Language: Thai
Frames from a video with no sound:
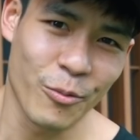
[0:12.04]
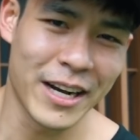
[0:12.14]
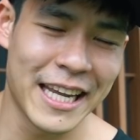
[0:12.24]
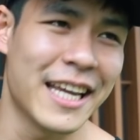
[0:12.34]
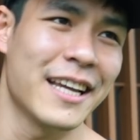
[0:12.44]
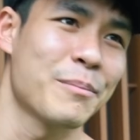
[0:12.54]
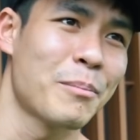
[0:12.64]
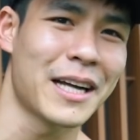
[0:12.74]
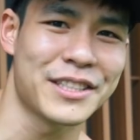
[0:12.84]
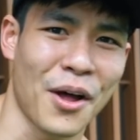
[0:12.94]
วันนี้
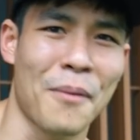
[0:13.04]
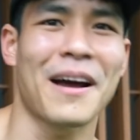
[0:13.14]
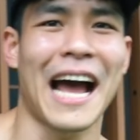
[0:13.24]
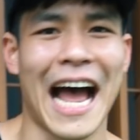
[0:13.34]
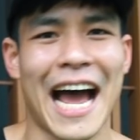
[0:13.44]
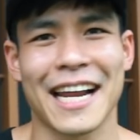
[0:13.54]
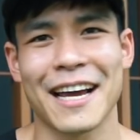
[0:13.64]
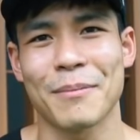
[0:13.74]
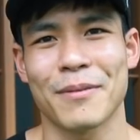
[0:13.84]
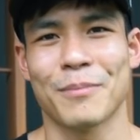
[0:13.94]
มาซ้อมขานะค
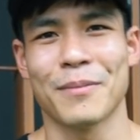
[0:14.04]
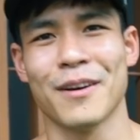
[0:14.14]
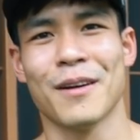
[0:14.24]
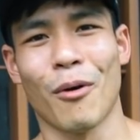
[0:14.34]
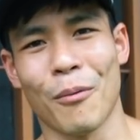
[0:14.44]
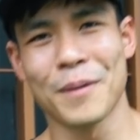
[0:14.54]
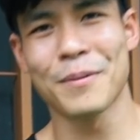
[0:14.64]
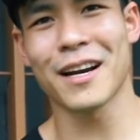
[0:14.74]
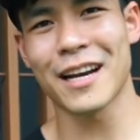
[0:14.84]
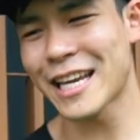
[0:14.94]
รับพอ
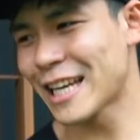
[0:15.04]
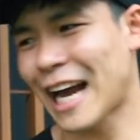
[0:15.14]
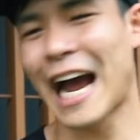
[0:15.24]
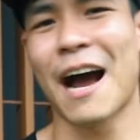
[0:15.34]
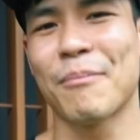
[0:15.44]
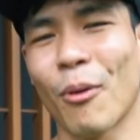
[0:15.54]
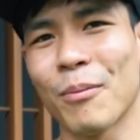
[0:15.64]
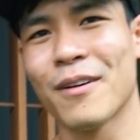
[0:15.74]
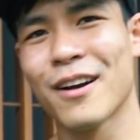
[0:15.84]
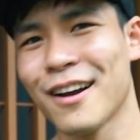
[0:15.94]
เพื่อนๆได้ยินขาปุ๊บ
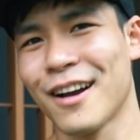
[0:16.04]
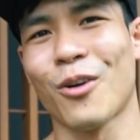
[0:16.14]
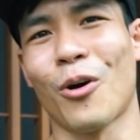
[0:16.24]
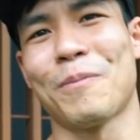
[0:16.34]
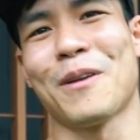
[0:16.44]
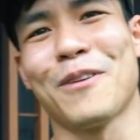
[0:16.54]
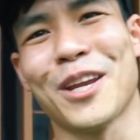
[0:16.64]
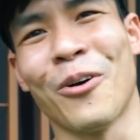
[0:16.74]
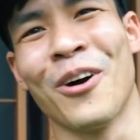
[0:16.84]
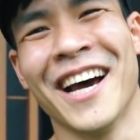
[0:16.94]
กดปิดวิ
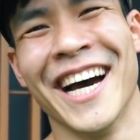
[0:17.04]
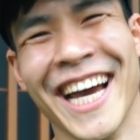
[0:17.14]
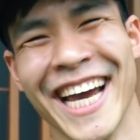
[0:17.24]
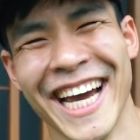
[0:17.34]
ดีโอเลย